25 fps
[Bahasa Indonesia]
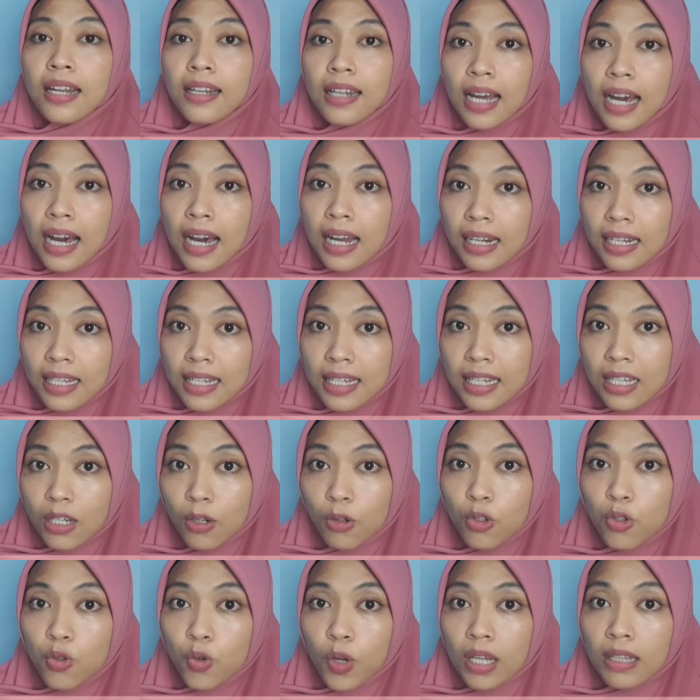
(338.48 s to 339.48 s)
dari
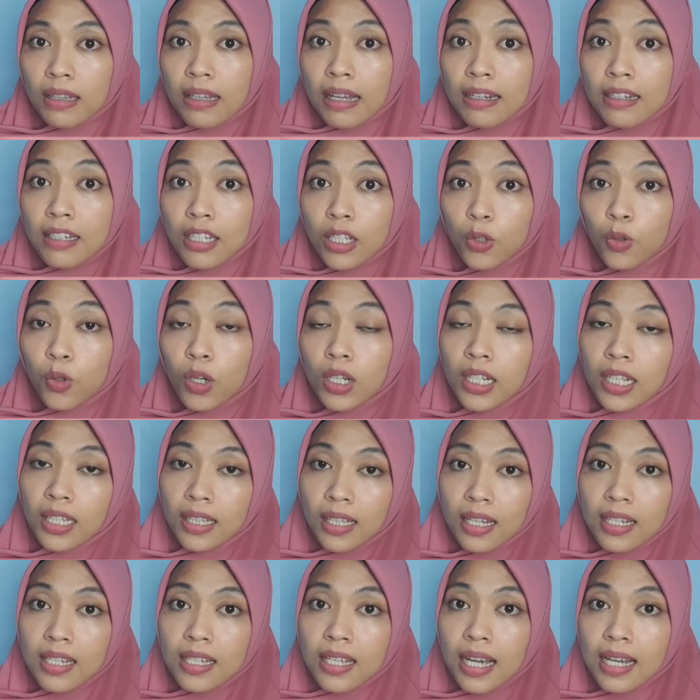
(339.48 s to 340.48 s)
rujukan tadi itu kan
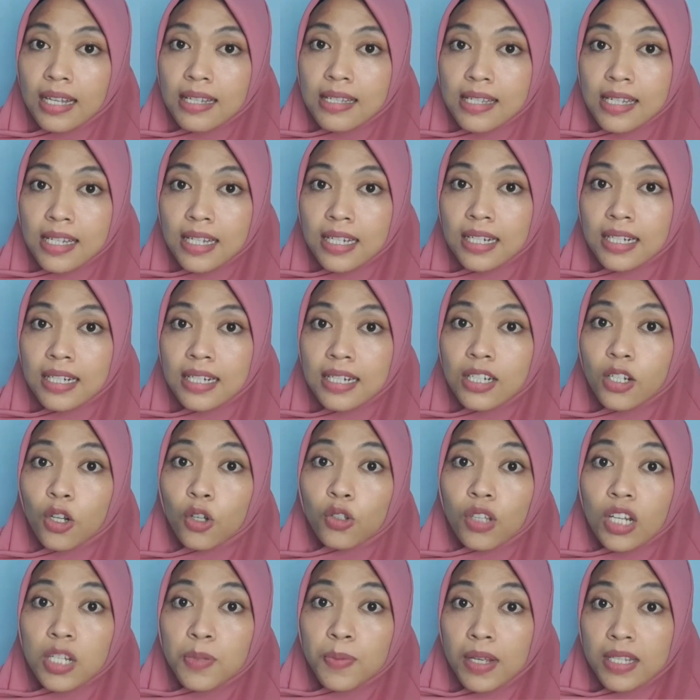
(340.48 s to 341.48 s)
kita dikasih ke
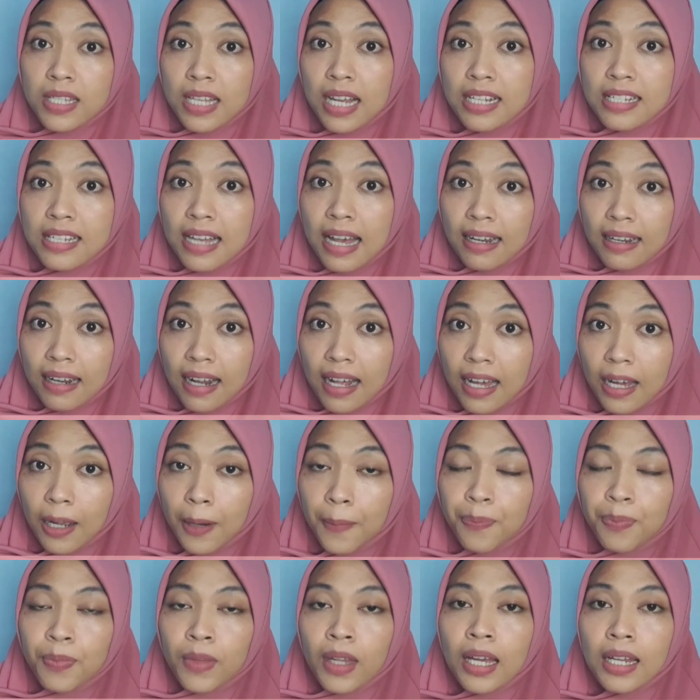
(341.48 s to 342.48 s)
dokter spesialis
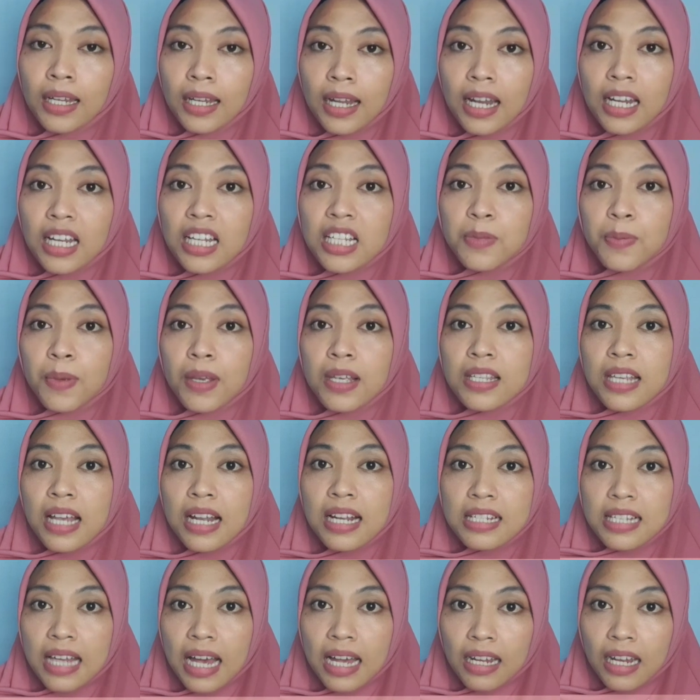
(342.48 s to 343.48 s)
anak. Nah di
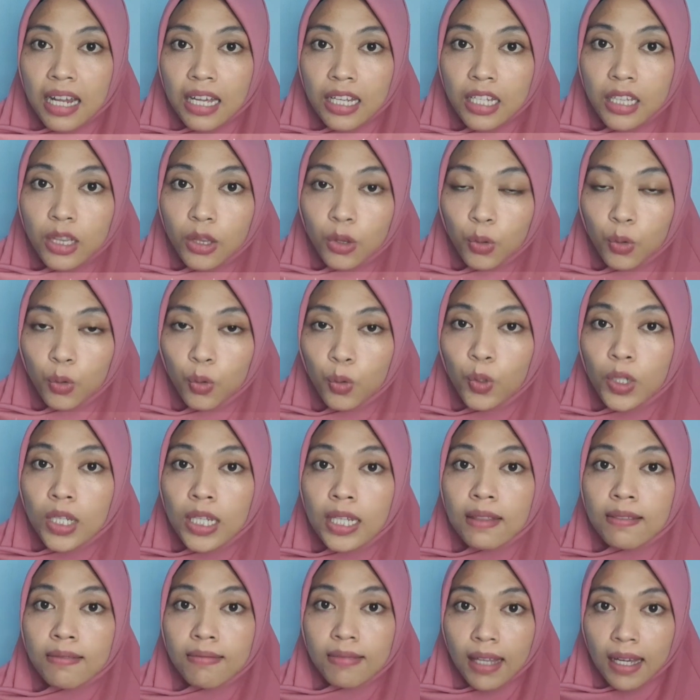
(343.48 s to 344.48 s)
spesialis anak itu
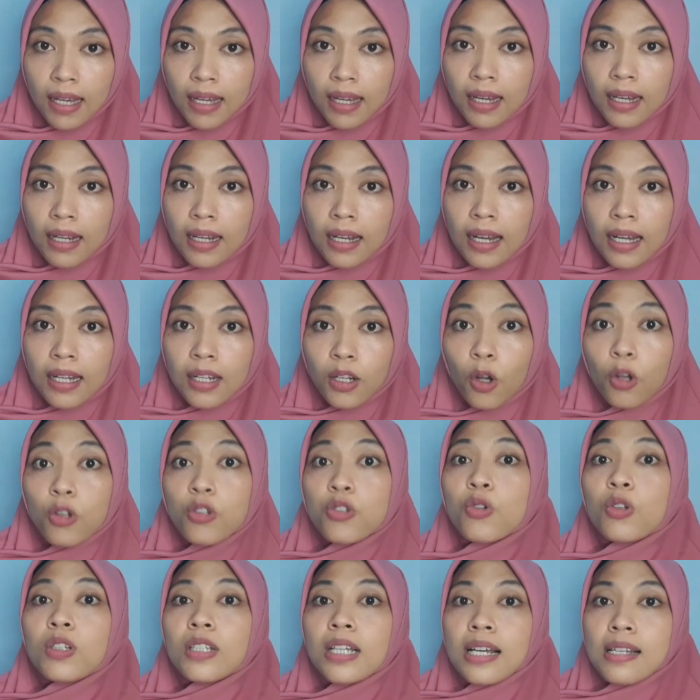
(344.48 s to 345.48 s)
kita akan
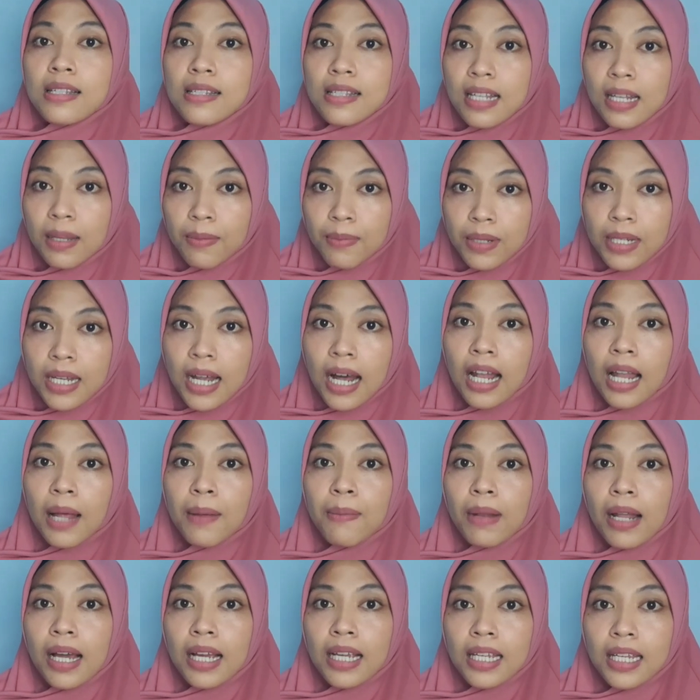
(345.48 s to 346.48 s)
konsultasi lebih dalam
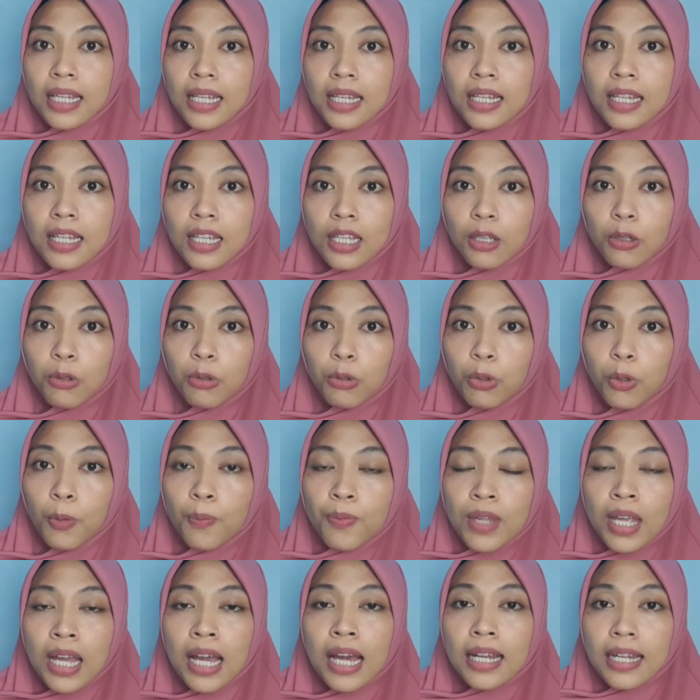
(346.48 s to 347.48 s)
lagi
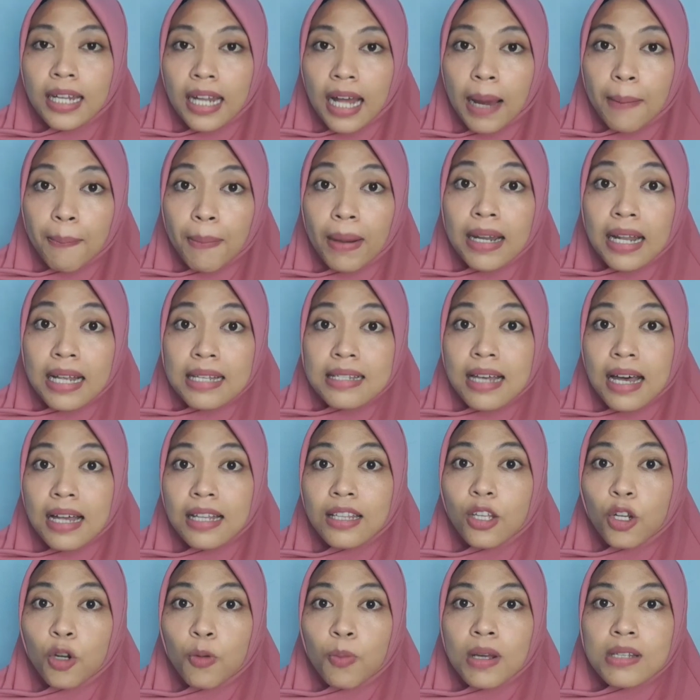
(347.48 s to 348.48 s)
gitu. Nah pada saat
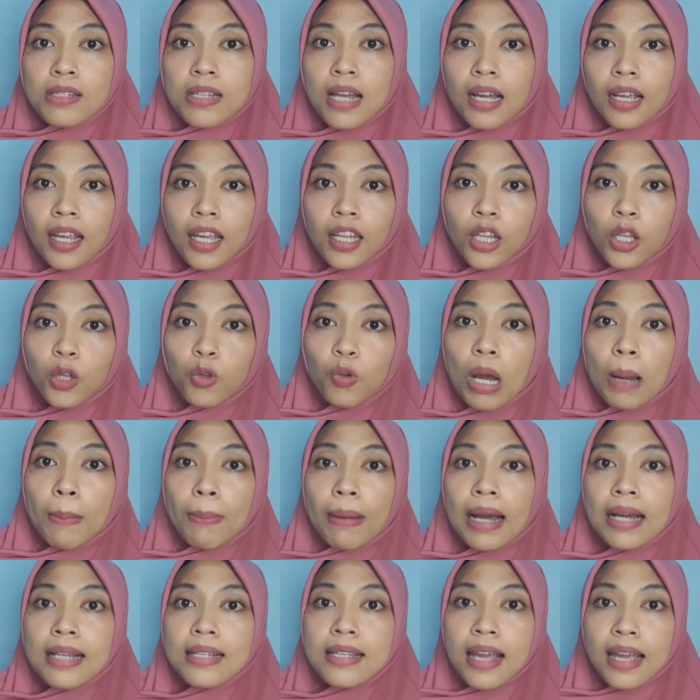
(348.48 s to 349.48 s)
di rumah sakit itu
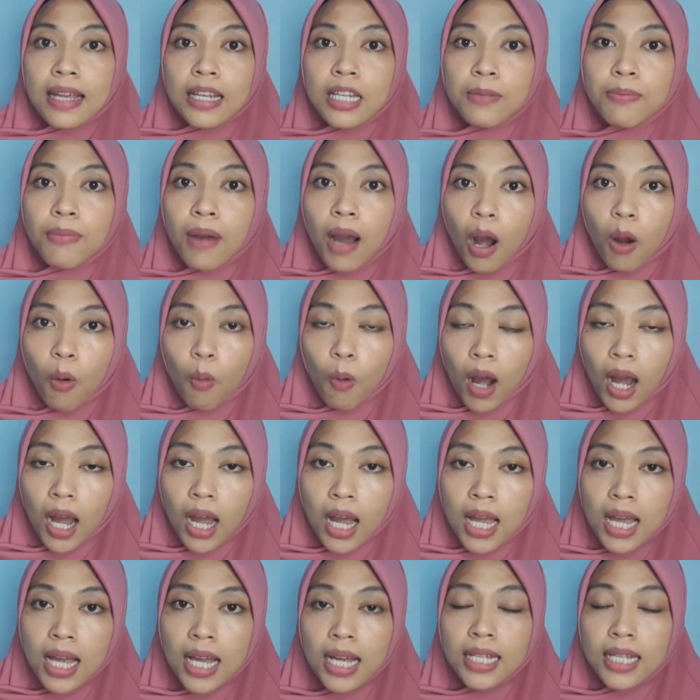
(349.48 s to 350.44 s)
apa aja yang dibawa?